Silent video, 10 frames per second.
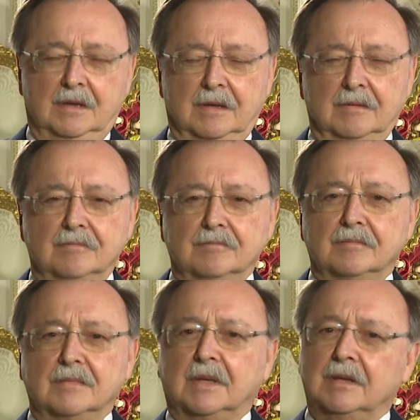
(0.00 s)

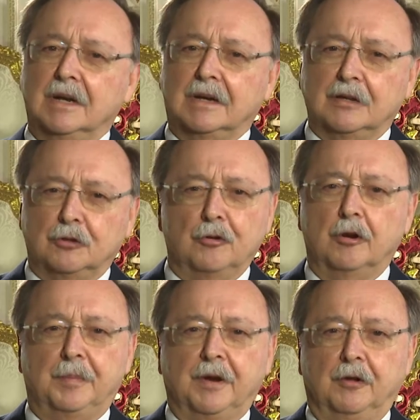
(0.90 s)
eh, el que todo
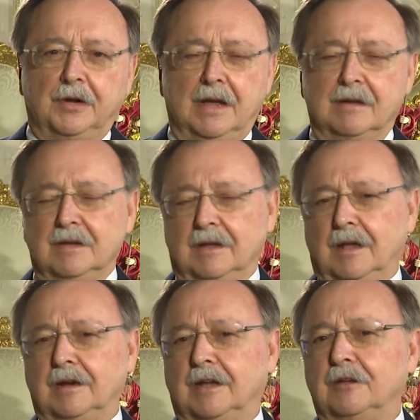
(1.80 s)
lo perdona,
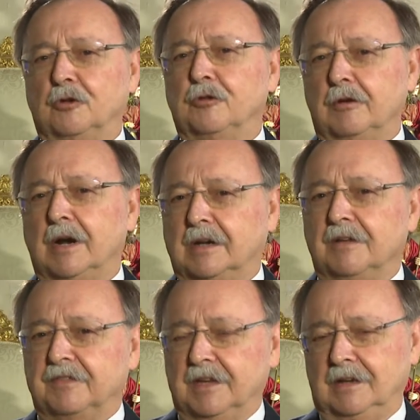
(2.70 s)
el que todo lo
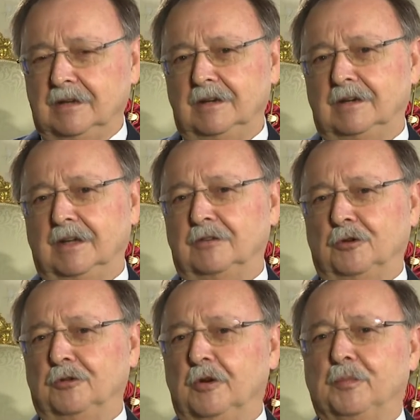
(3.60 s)
alcanza, el que
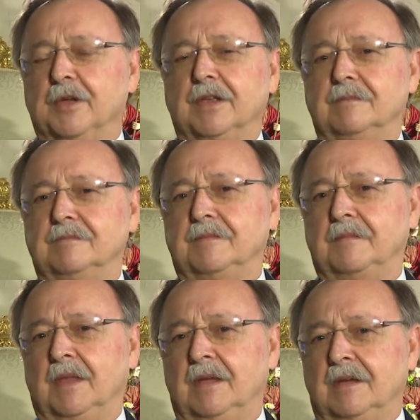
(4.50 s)
todo lo puede.
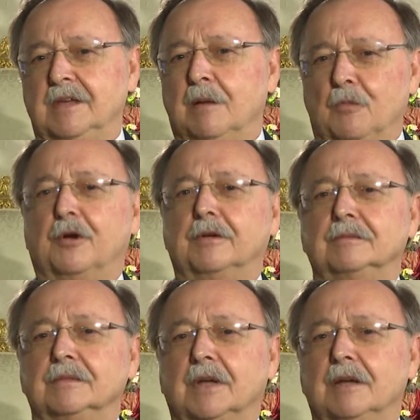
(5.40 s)
Y
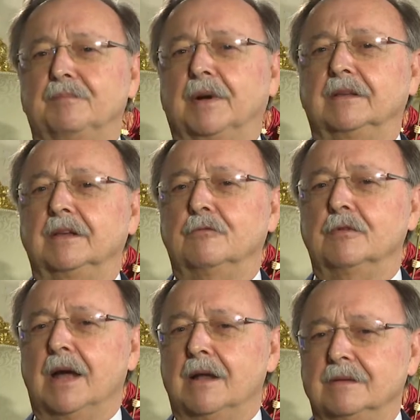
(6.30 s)
amor en
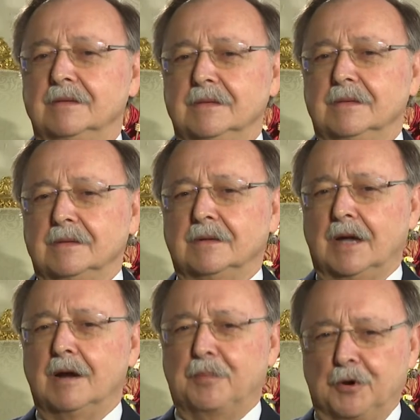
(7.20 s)
particular
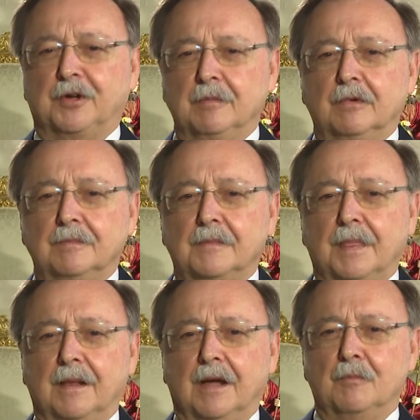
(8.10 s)
al prójimo,
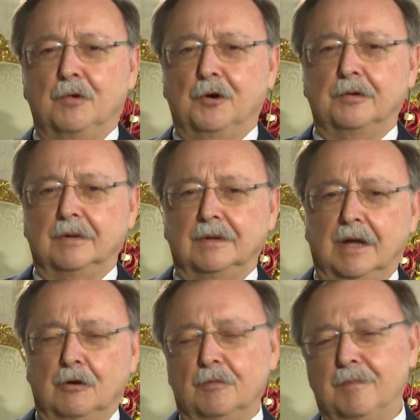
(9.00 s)
amor
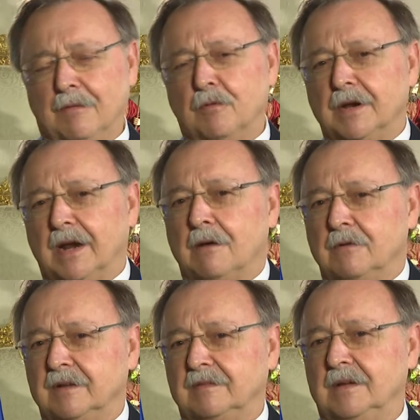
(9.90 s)
a los más
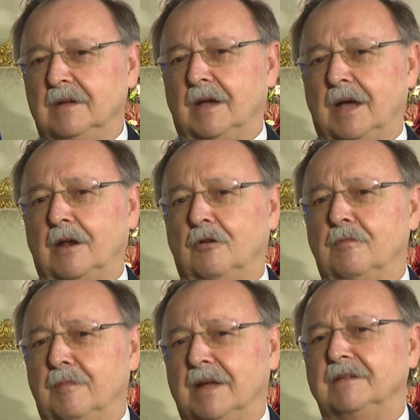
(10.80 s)
vulnerables, a
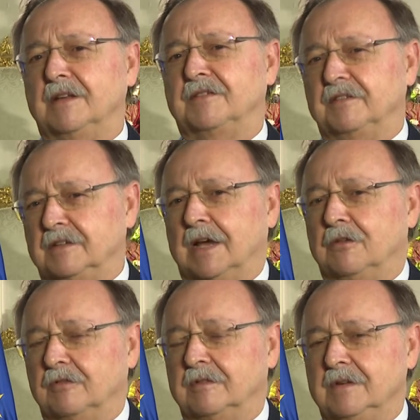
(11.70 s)
los más necesitados,